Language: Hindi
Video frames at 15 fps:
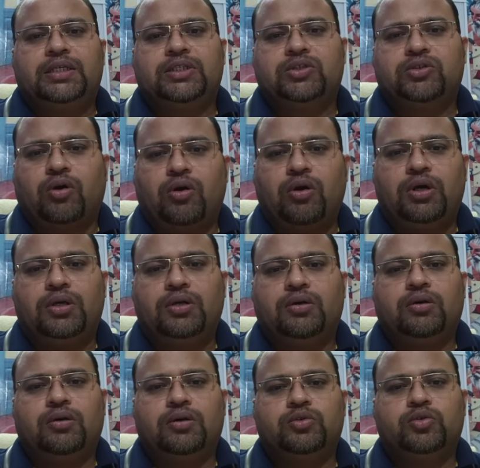सॉल्ट
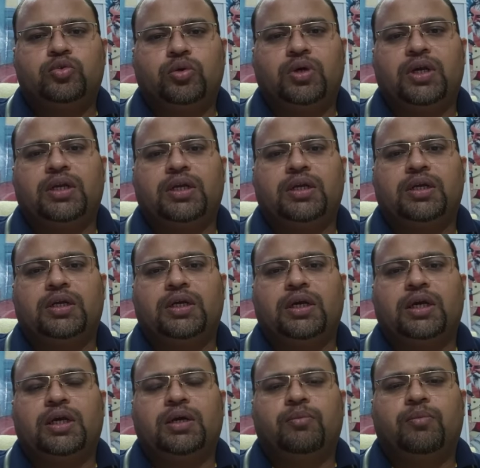और शुगर
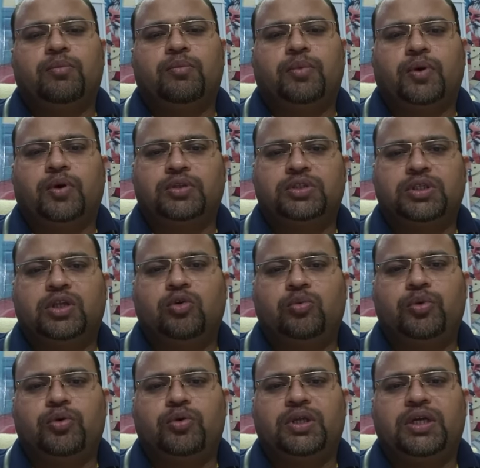का बहुत ज़्यादा
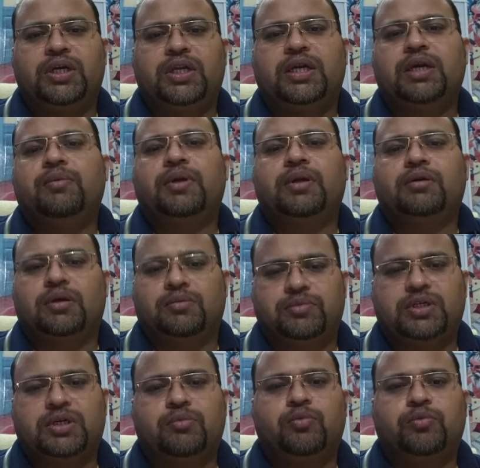उपयोग नहीं करेंगे मतलब कम
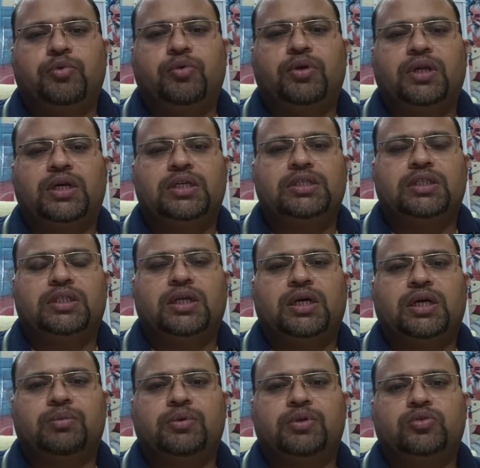से कम उपयोग करेंगे
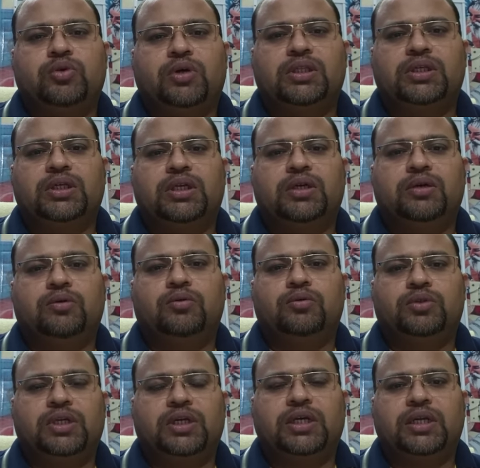जितना आपके स्वाद के लिए हो
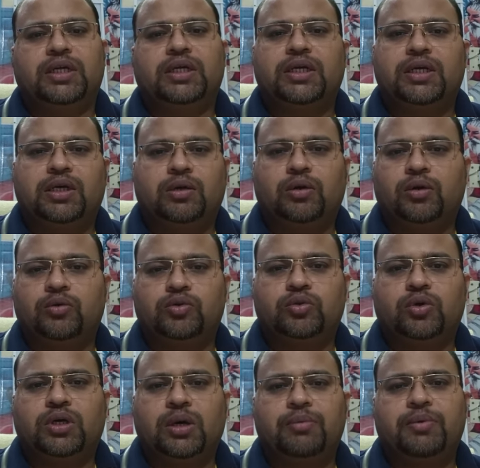उतना करेंगे
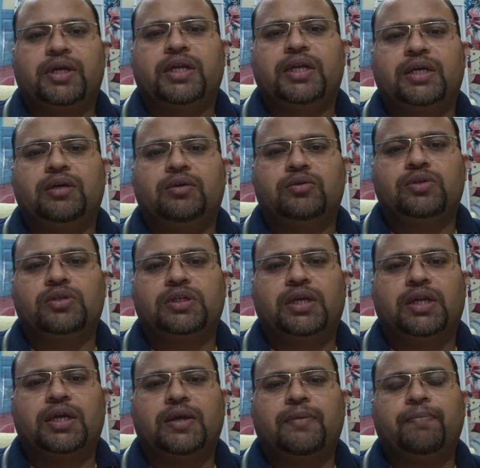उसको कम रखने की कोशिश
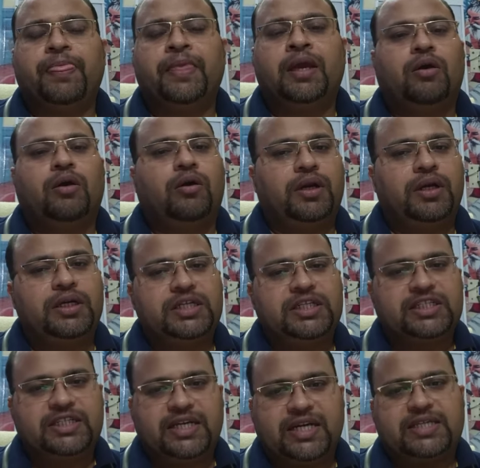करेंगे और
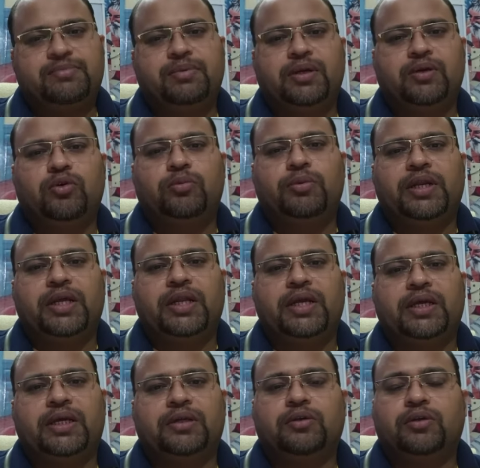स्ट्रेस बिल्कुल भी नहीं
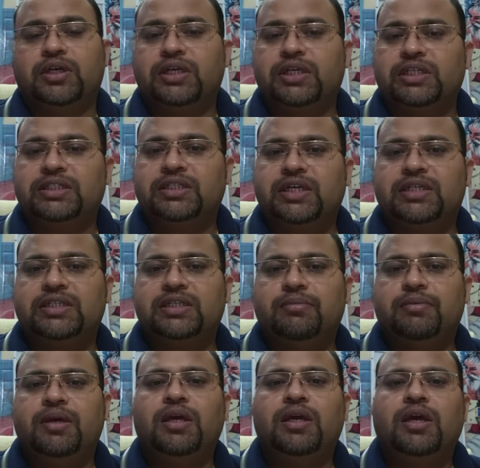लेंगे क्योंकि स्ट्रेस
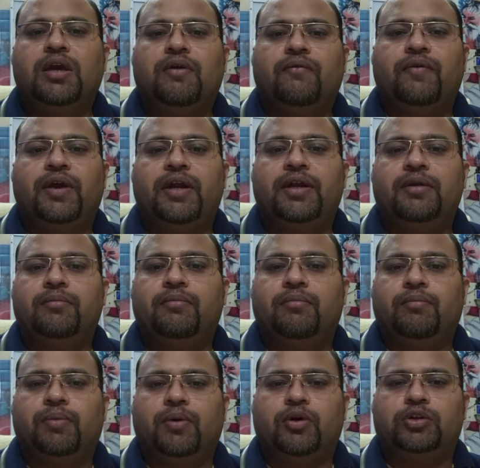से भी वेट
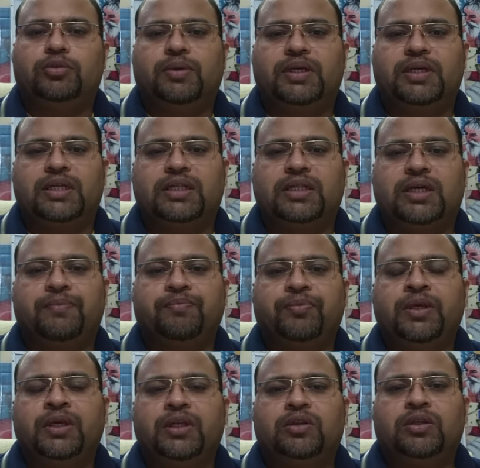बहुत बढ़ जाता है
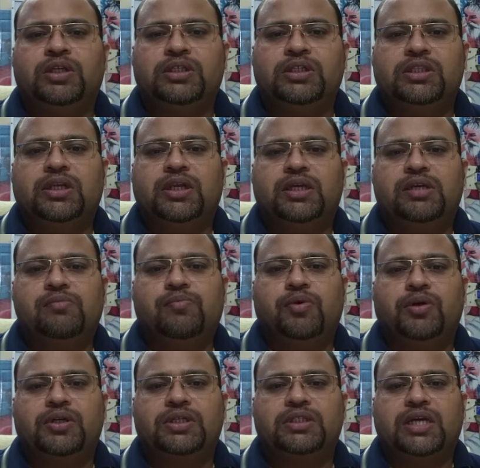तो इसी तरह की
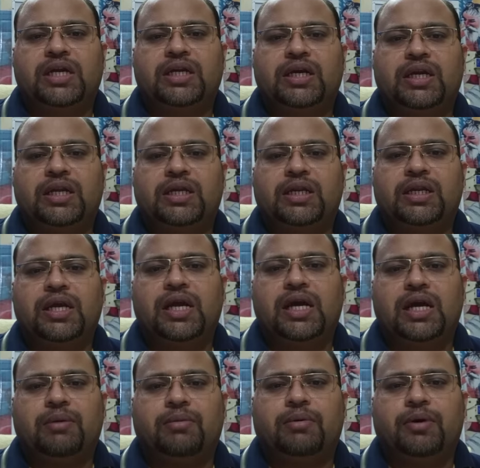इम्पोर्टेंट जानकारी के लिए
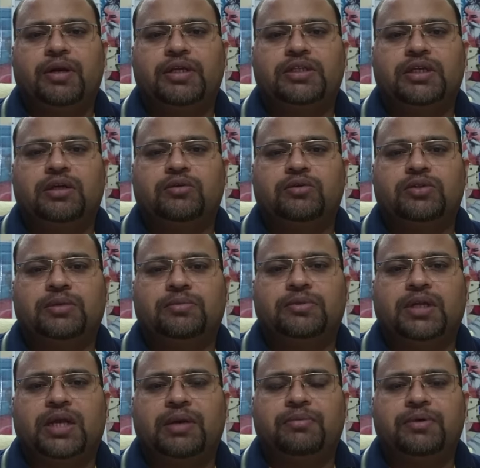आप हमारे चैनल को
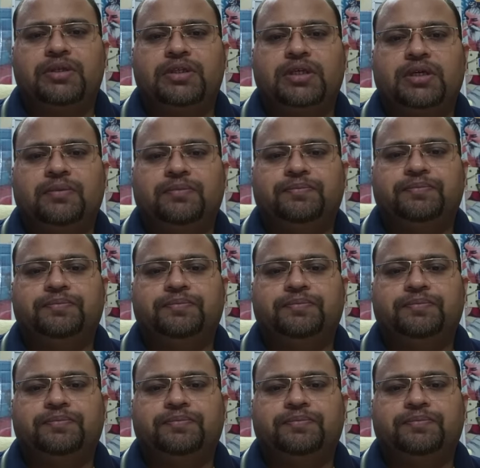सब्सक्राइब कीजिए